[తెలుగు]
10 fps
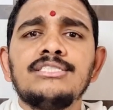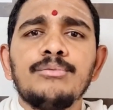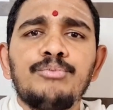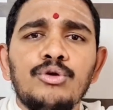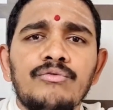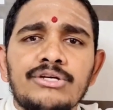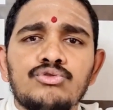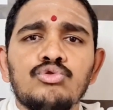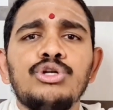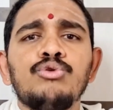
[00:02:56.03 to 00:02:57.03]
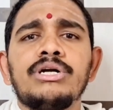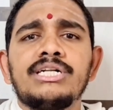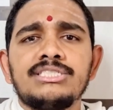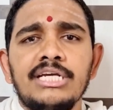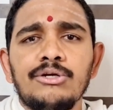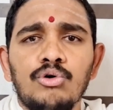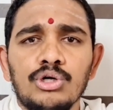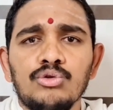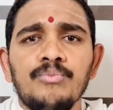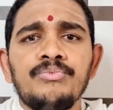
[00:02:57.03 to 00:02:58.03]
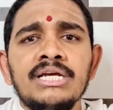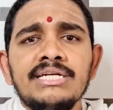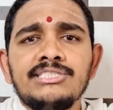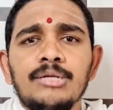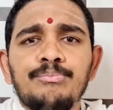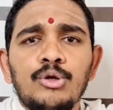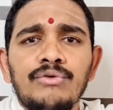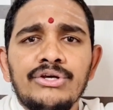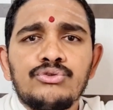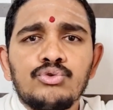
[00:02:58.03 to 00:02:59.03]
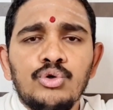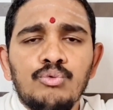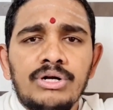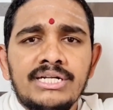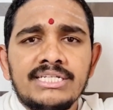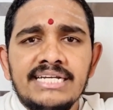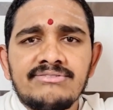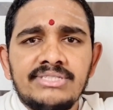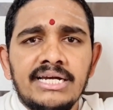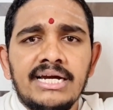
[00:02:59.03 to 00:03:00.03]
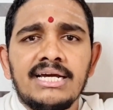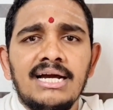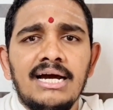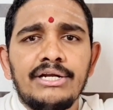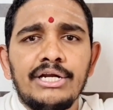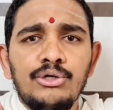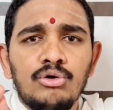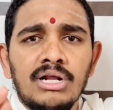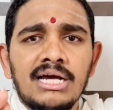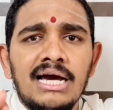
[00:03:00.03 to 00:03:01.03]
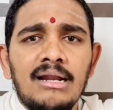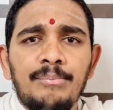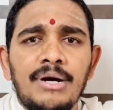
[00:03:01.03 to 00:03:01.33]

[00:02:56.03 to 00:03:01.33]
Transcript: చెప్పులు వేసుకుని వంట చేయకూడదు చెప్పులు వేసుకుని వంట చేస్తే కనుక రెండు రకాల